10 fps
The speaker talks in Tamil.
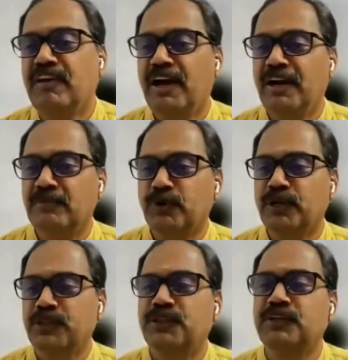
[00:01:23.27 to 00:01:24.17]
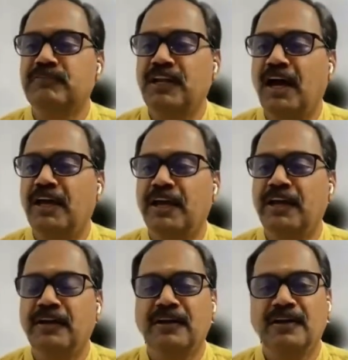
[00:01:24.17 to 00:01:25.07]
வேழமுகத்து
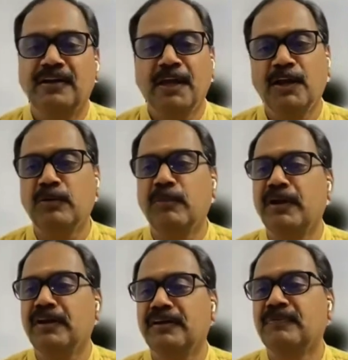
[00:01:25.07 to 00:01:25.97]
விநாயகன் என்னுமென்